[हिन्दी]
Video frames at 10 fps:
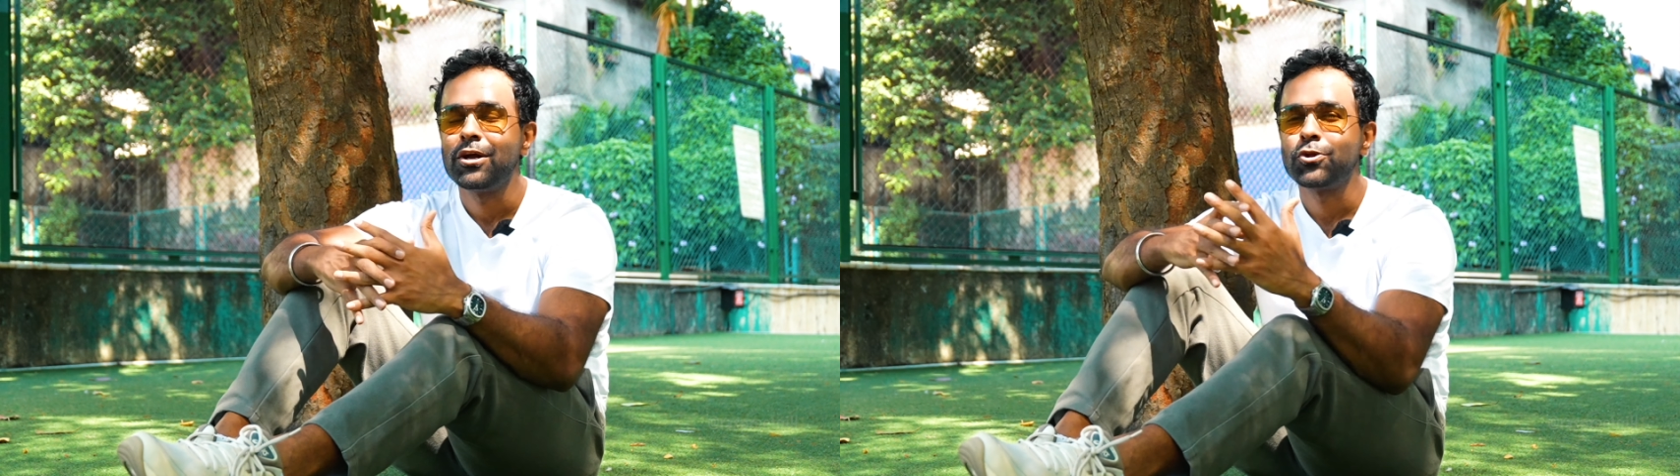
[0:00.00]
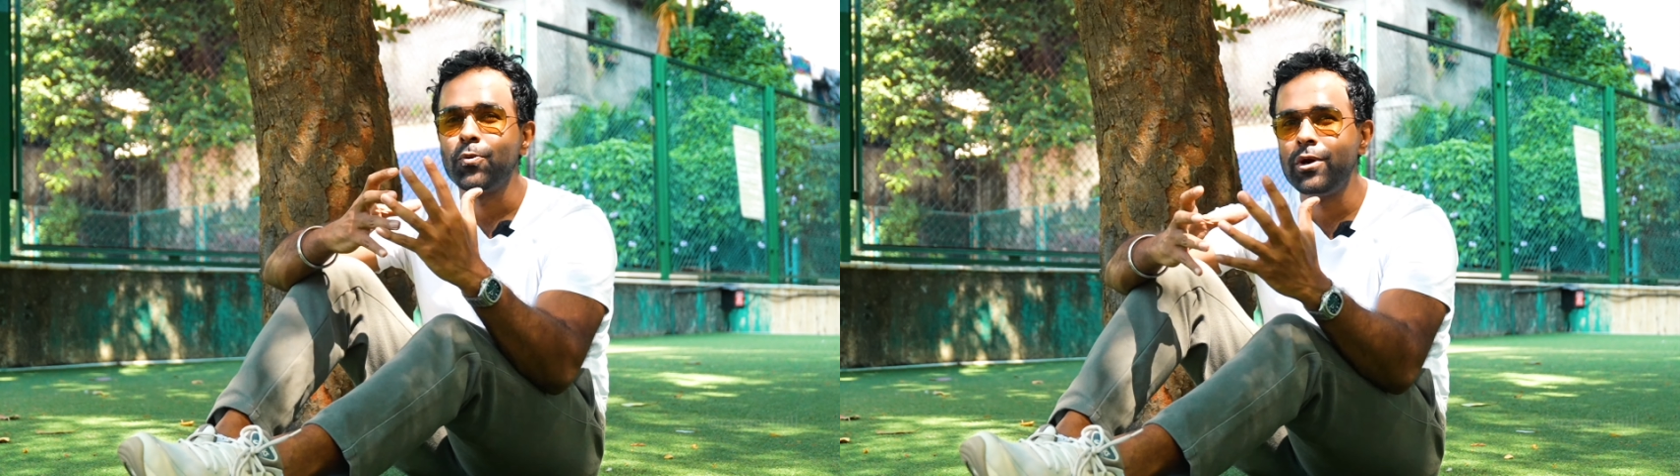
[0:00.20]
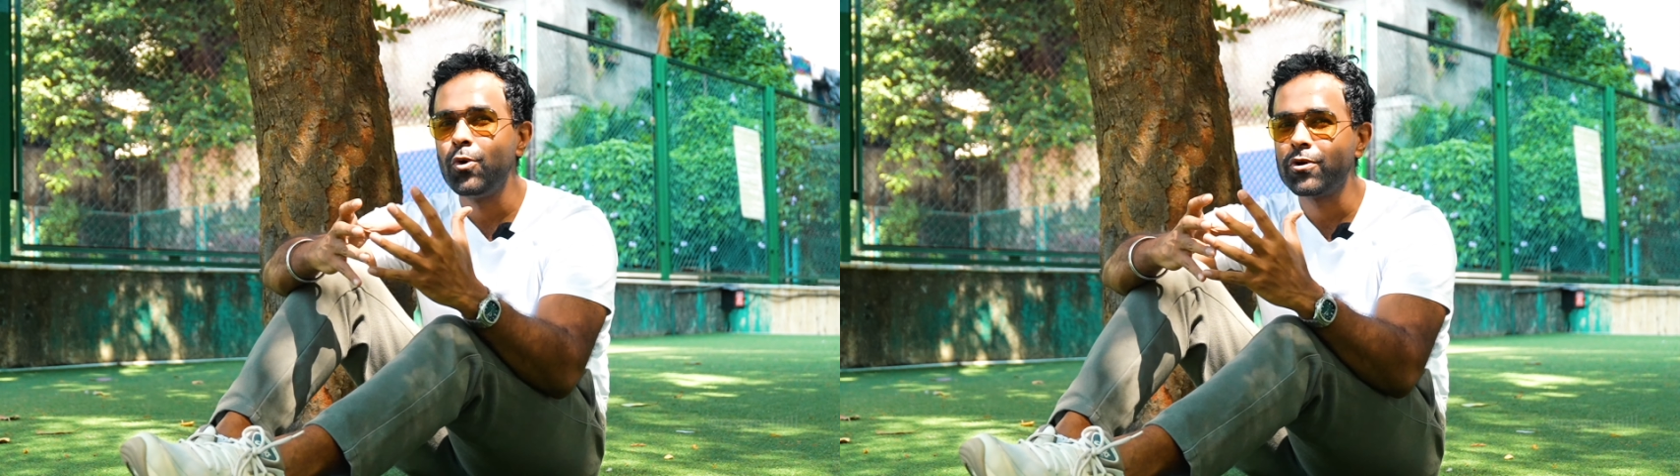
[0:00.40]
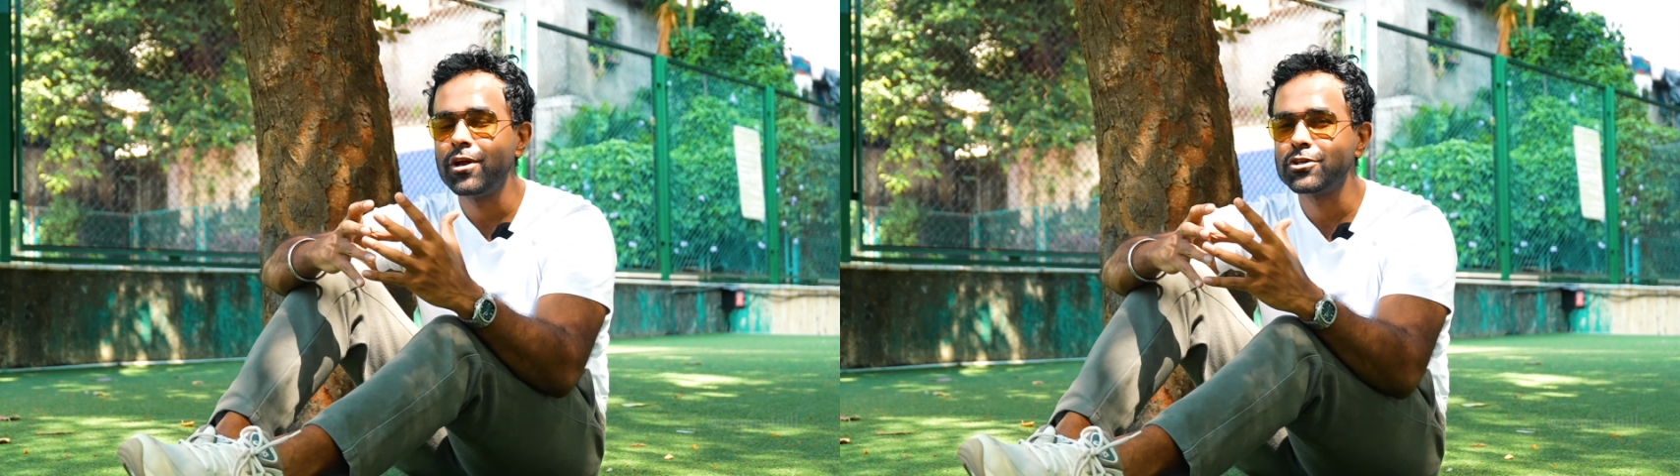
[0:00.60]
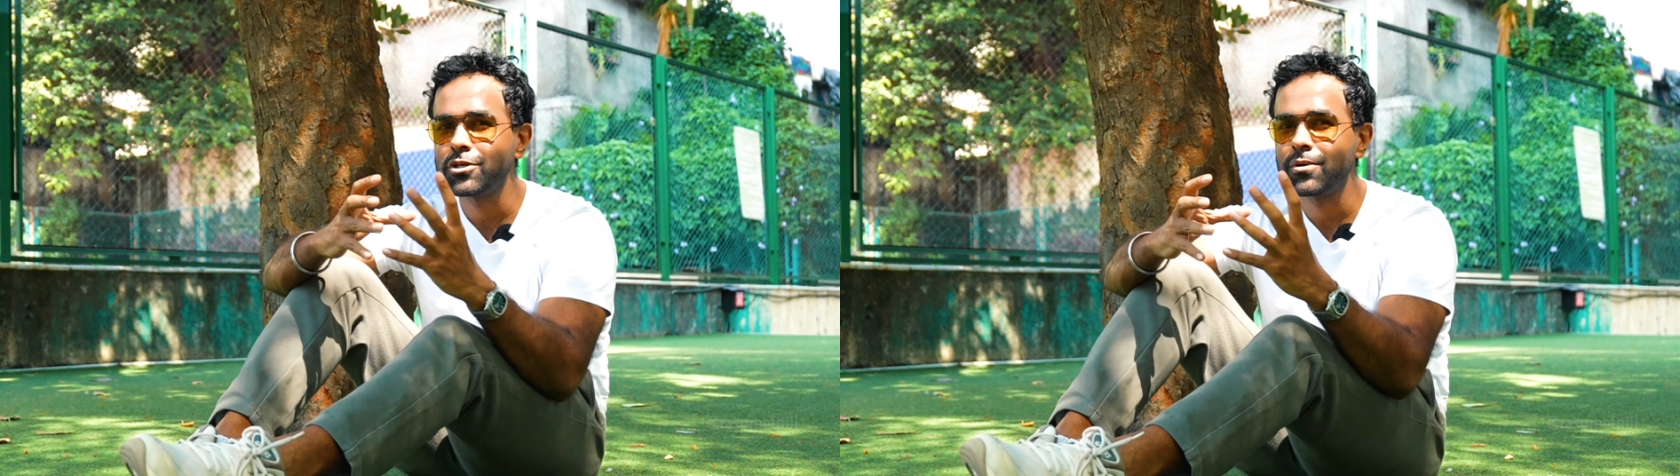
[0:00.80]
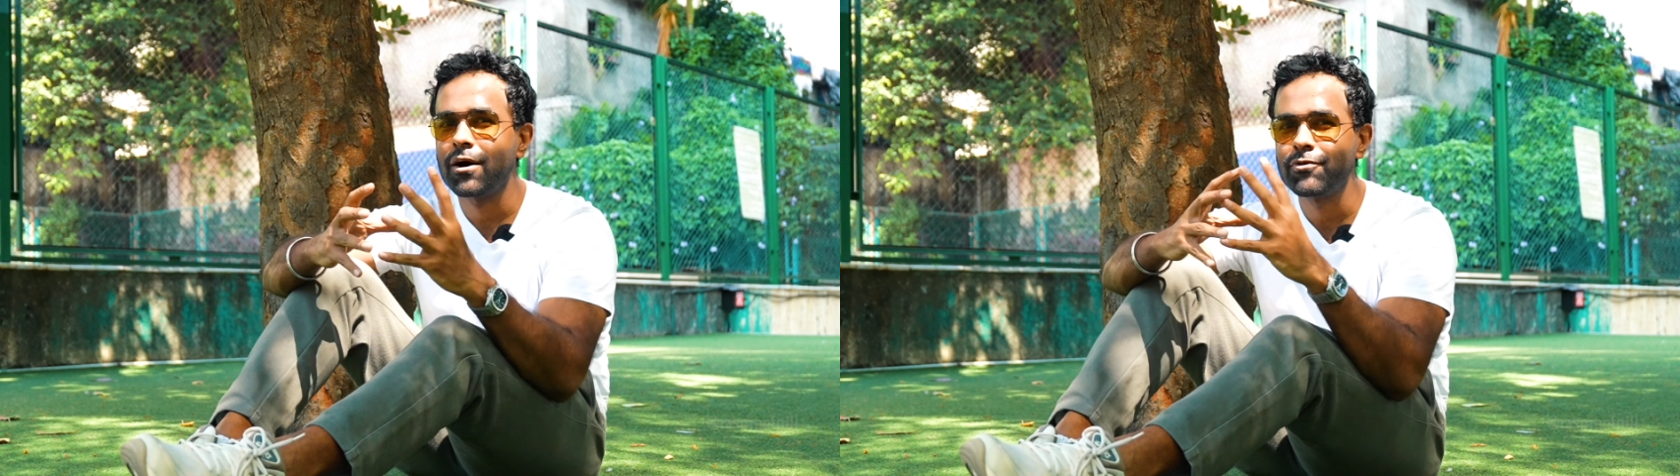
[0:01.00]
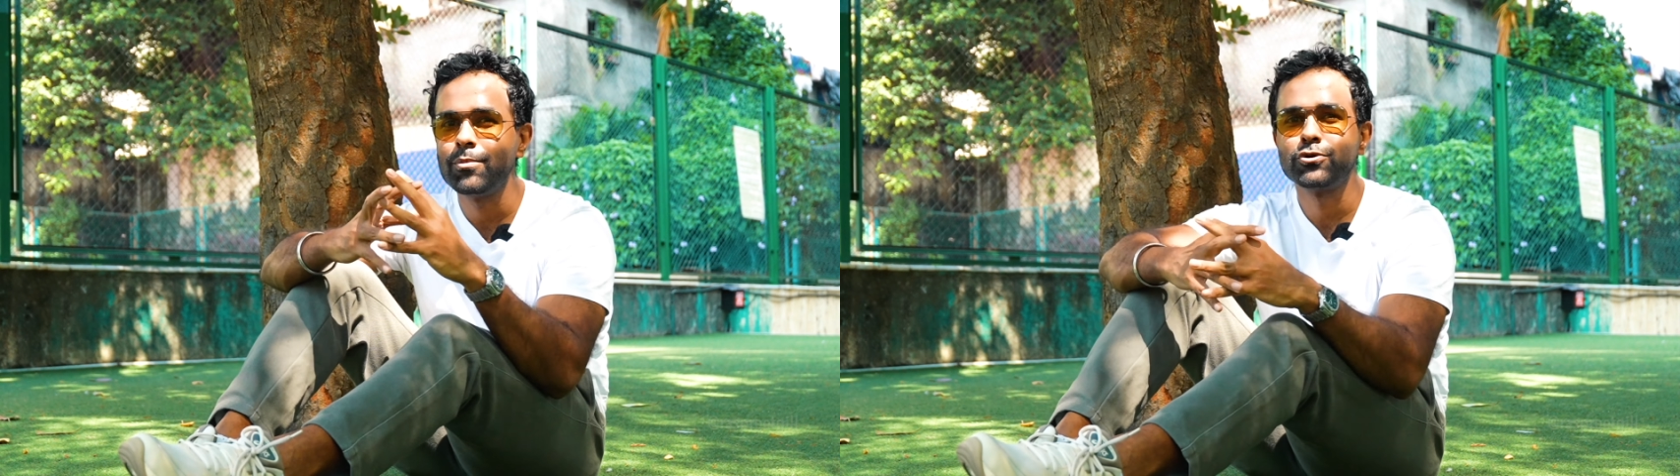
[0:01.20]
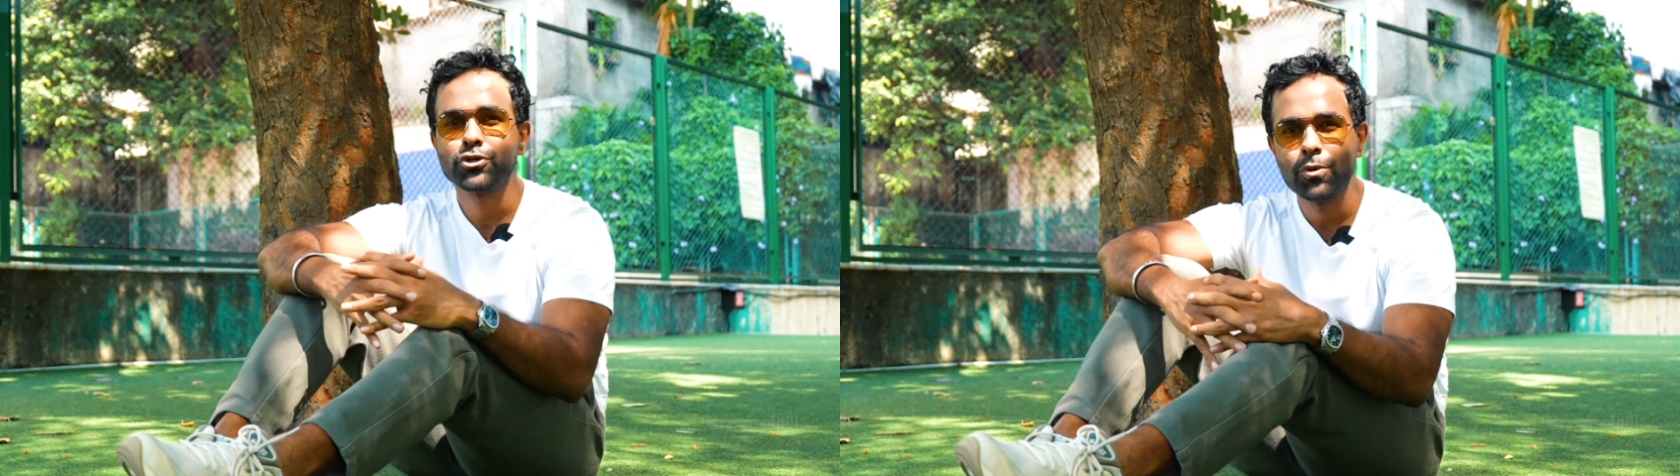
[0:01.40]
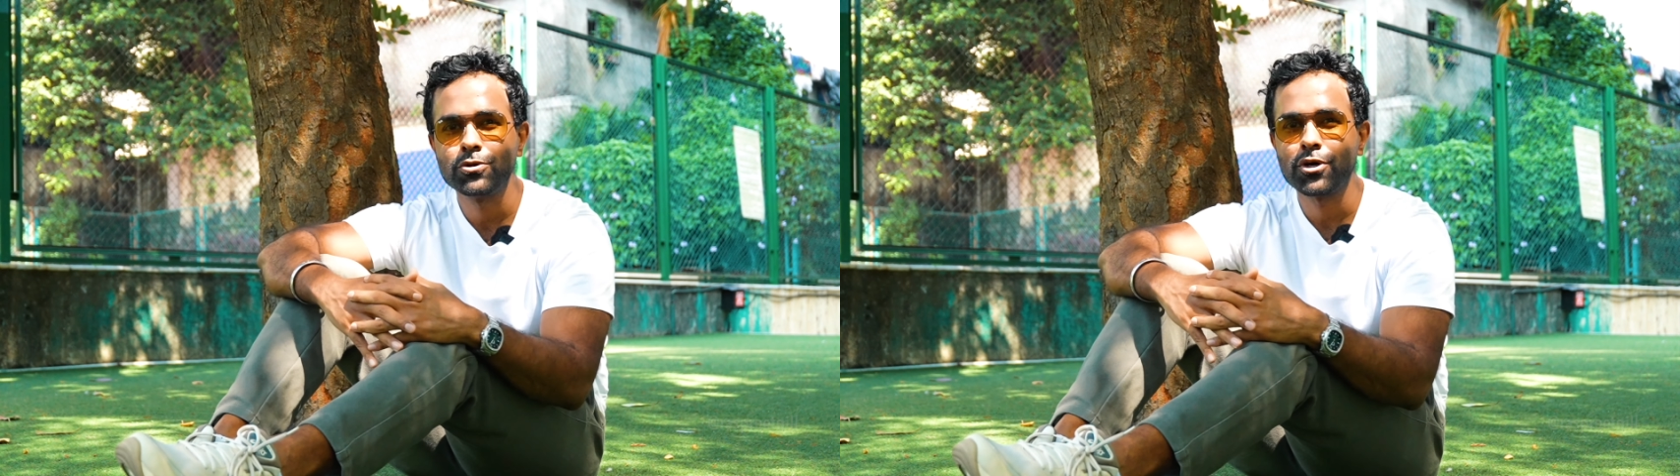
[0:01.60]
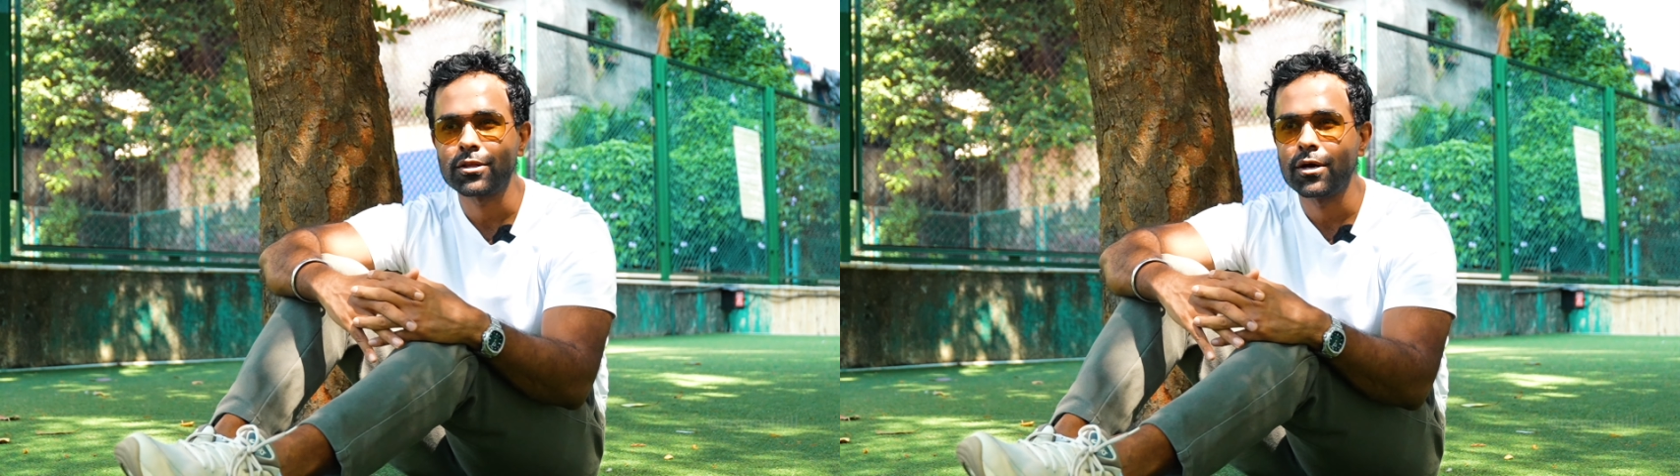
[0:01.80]
तो वीडियो क्रिएशन काफ़ी मुश्किल हो
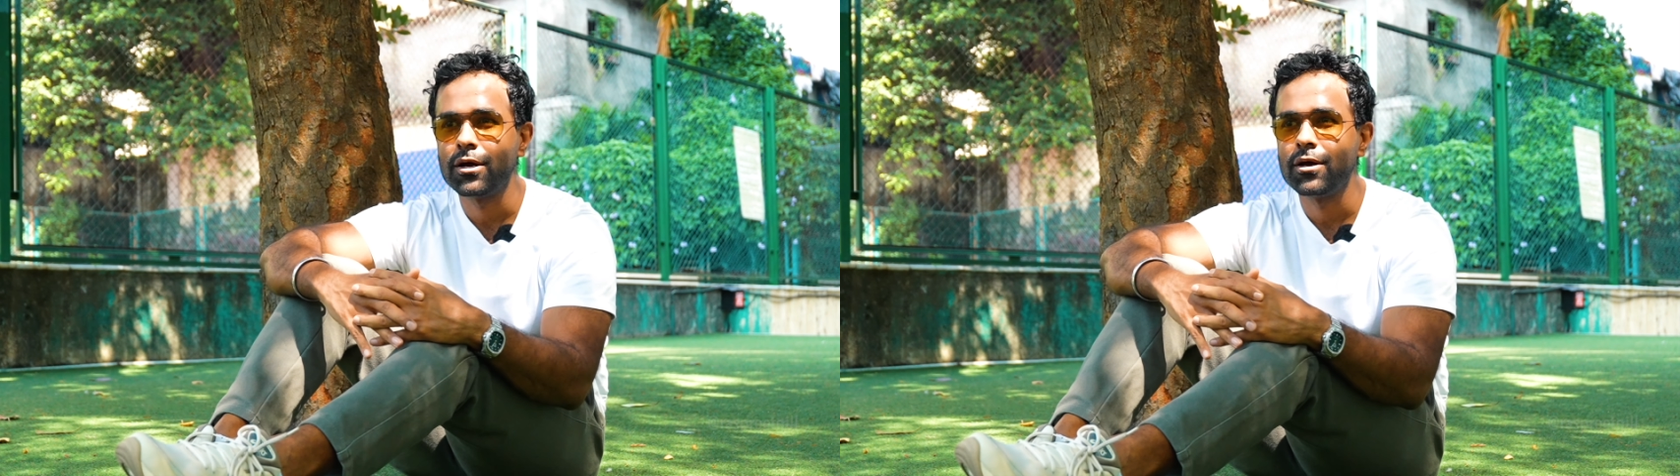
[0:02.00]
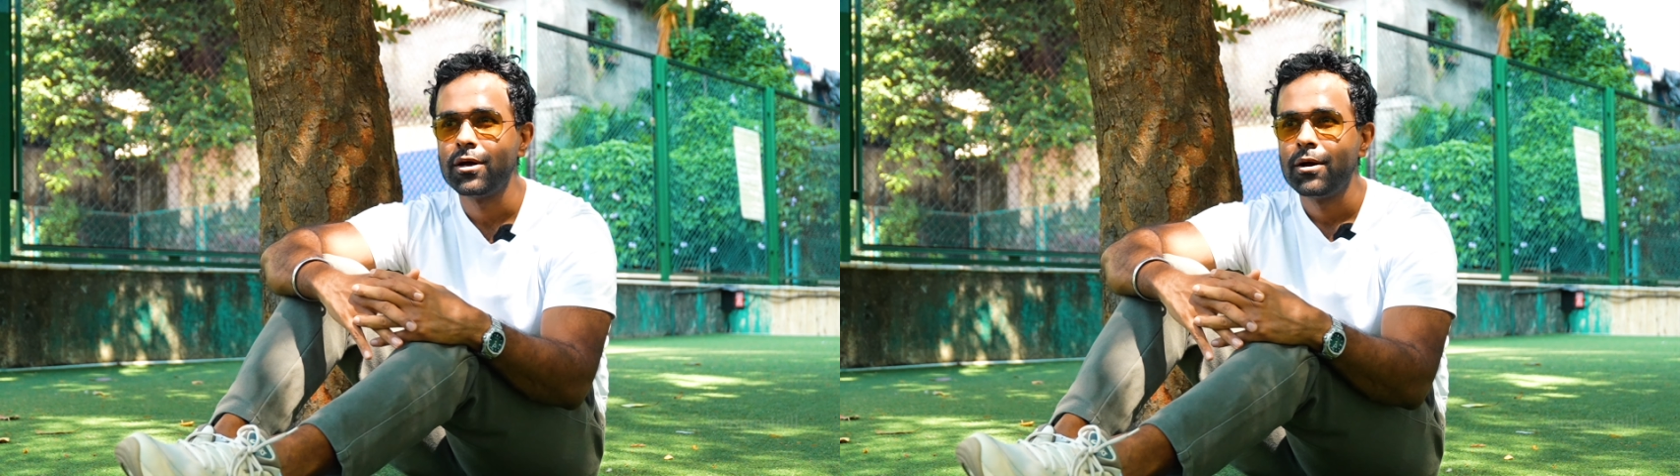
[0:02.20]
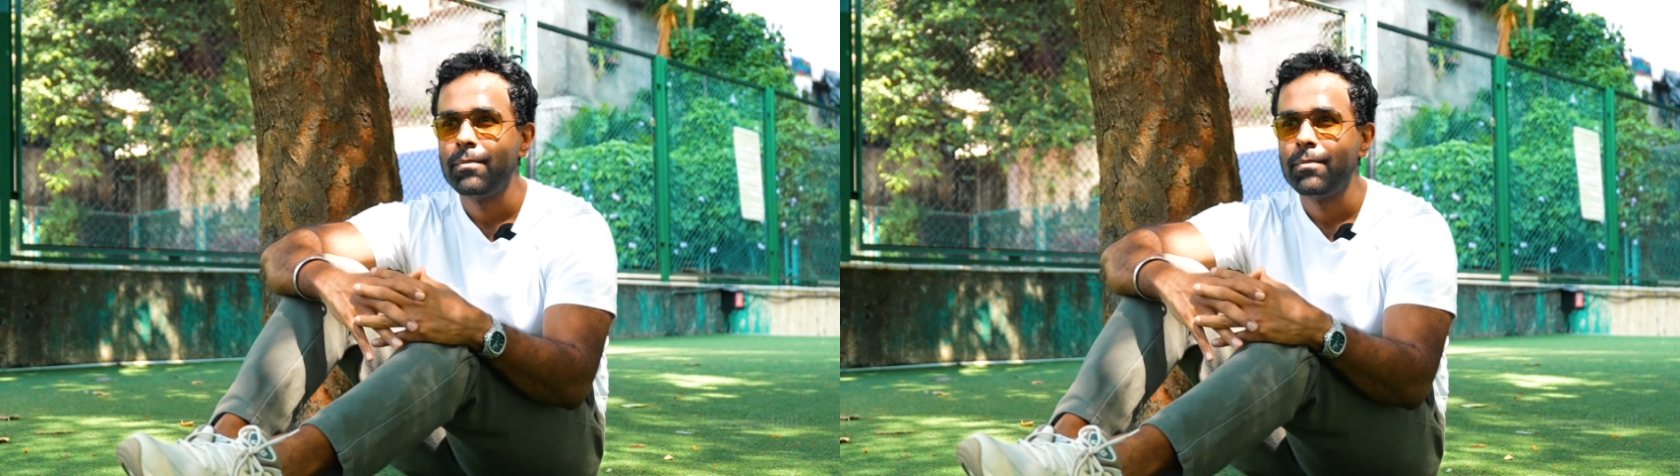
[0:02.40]
जाता है